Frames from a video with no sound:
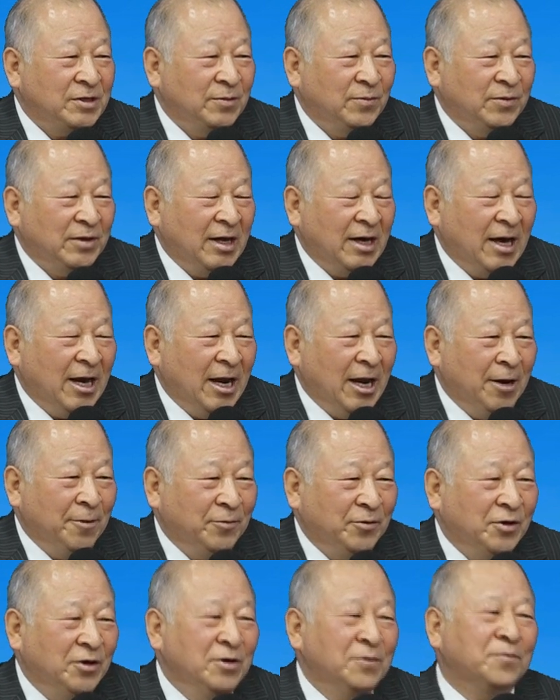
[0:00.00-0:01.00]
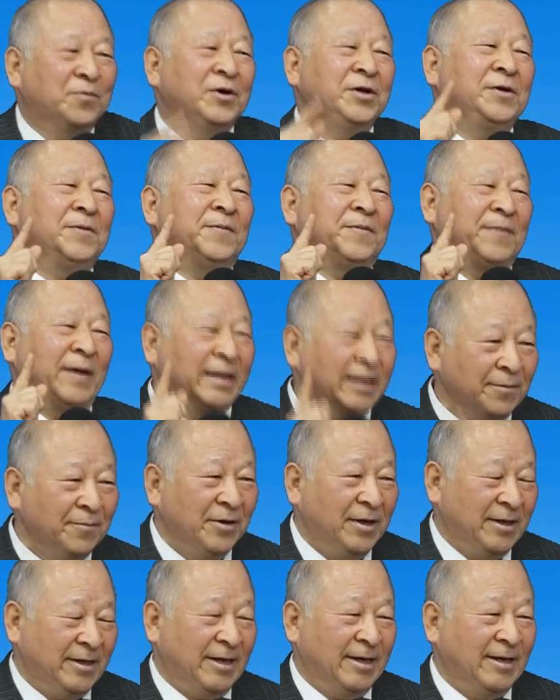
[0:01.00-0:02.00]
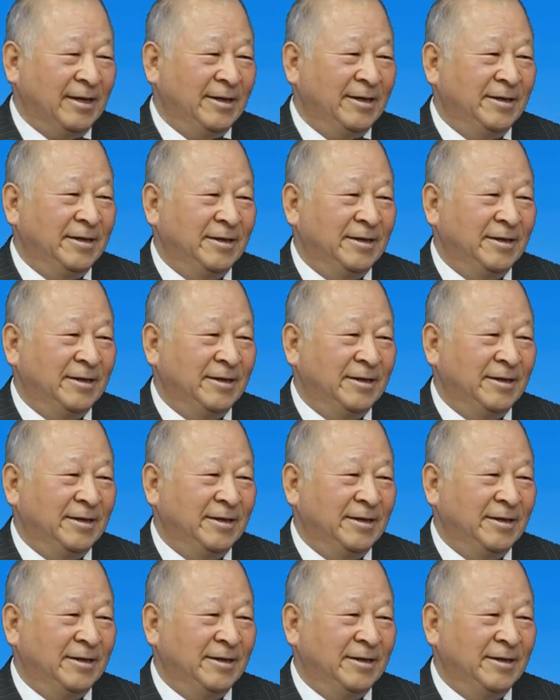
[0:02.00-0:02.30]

전부 다 하나님부터 버림을 받아버려야 돼.